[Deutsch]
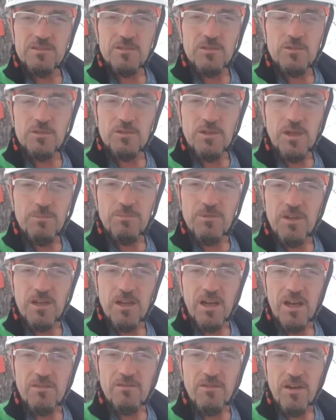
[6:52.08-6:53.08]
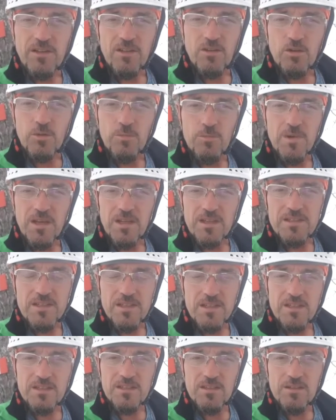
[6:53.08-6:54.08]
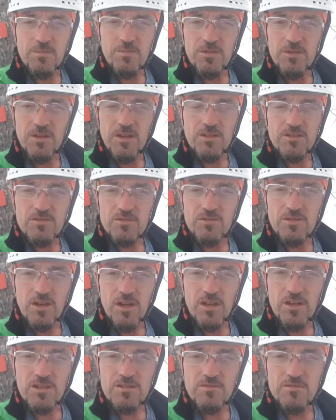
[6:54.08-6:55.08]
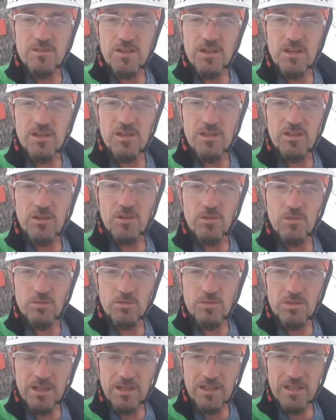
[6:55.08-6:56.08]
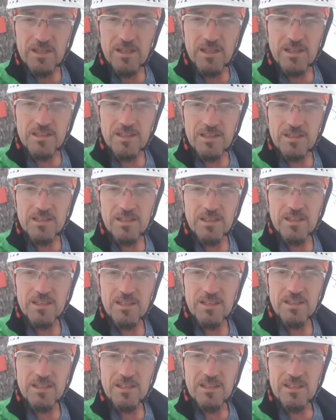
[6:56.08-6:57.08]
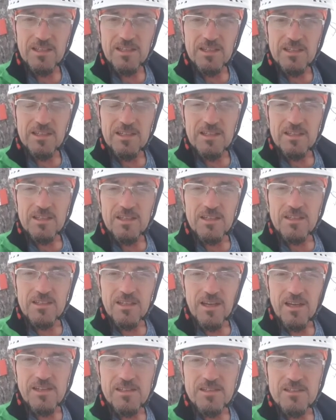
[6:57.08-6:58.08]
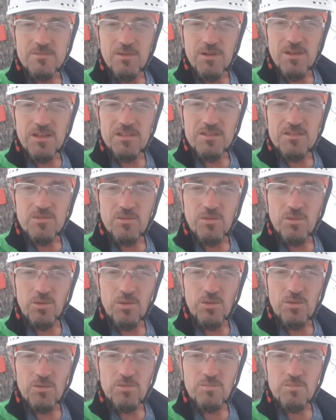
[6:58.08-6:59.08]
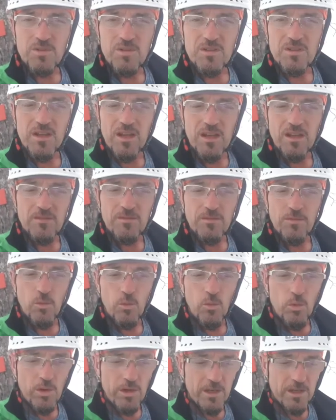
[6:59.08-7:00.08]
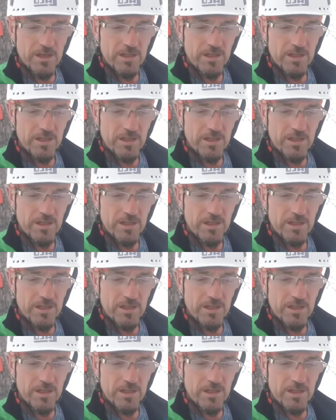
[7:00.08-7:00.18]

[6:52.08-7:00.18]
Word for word: und habe da kein Weiterkommen mehr gesehen. Ich bin also da jetzt wieder runtergeklettert, ein Teil des Weges zurück und bin echt froh.